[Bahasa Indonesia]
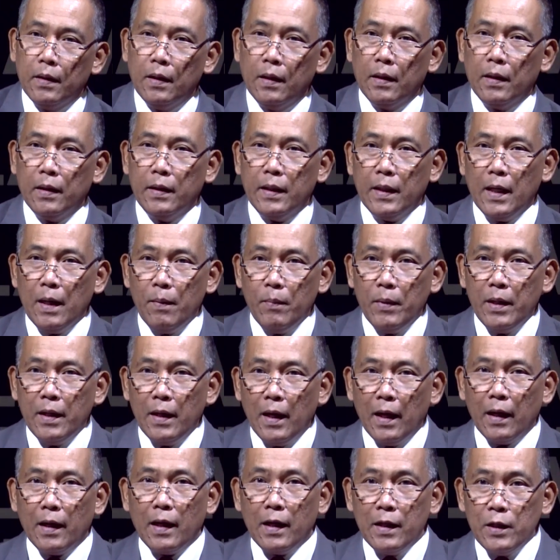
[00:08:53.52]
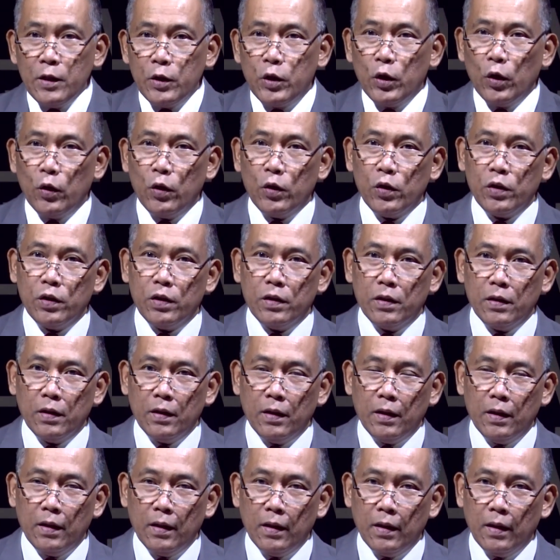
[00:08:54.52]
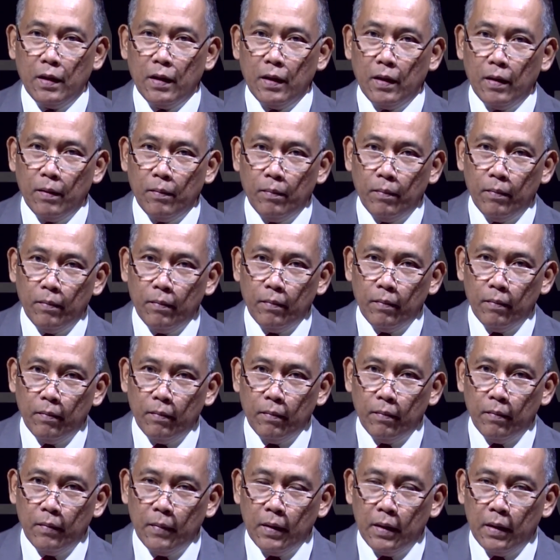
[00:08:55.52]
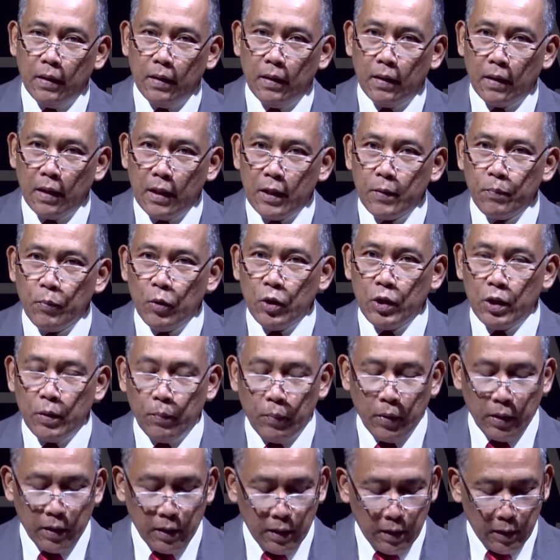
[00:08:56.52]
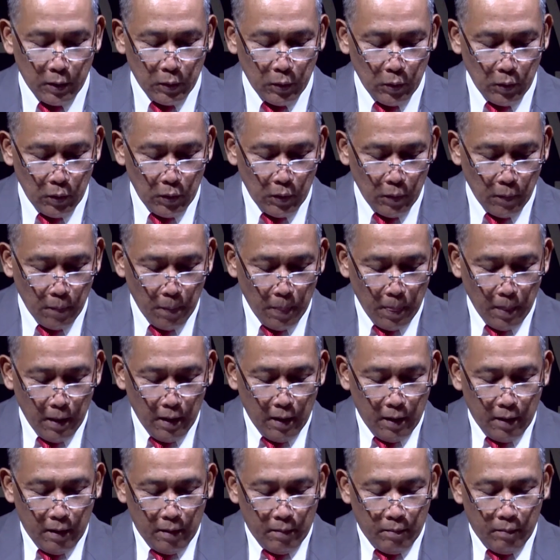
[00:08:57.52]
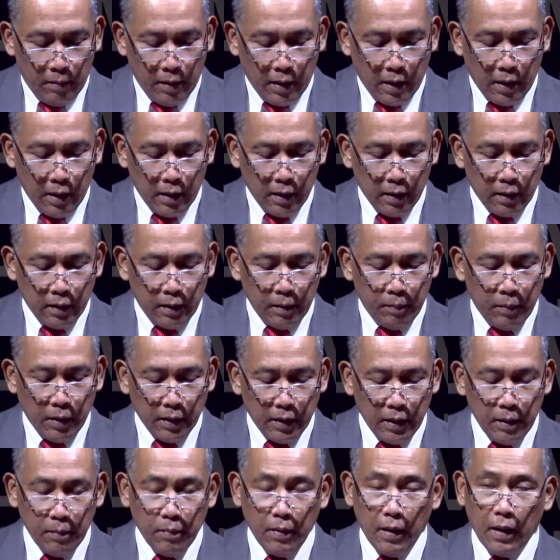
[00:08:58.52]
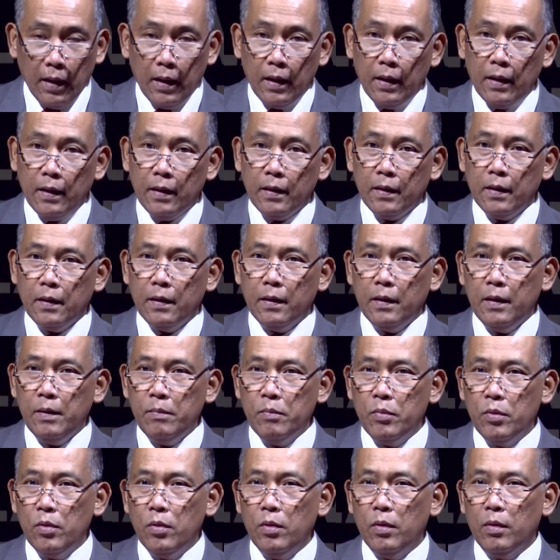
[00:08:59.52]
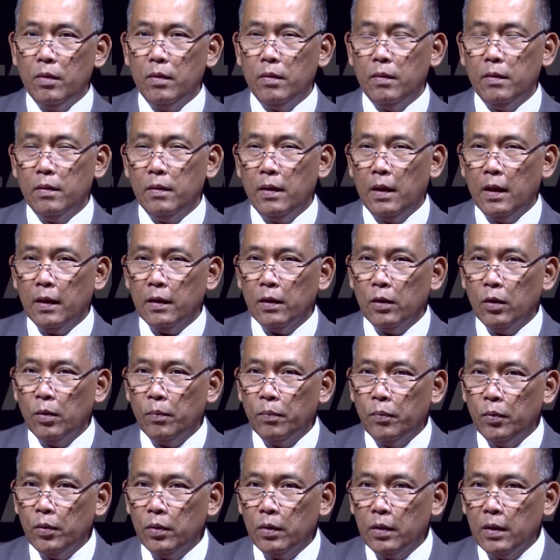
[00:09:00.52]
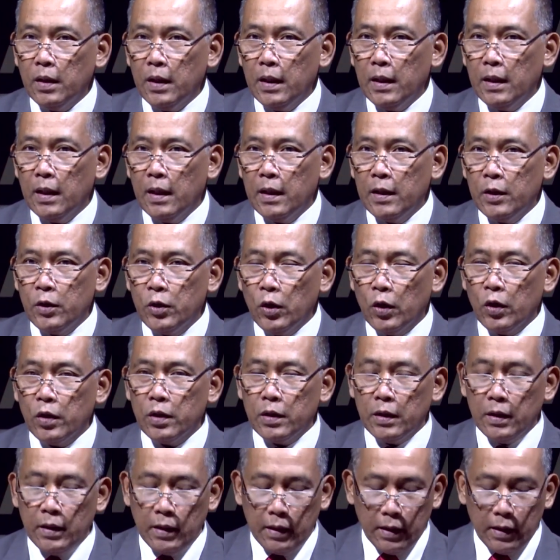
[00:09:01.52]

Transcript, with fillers: Dan ketika mendengarkan George uh, merespon seperti itu, maka tiba-tiba ibu atau putri dari George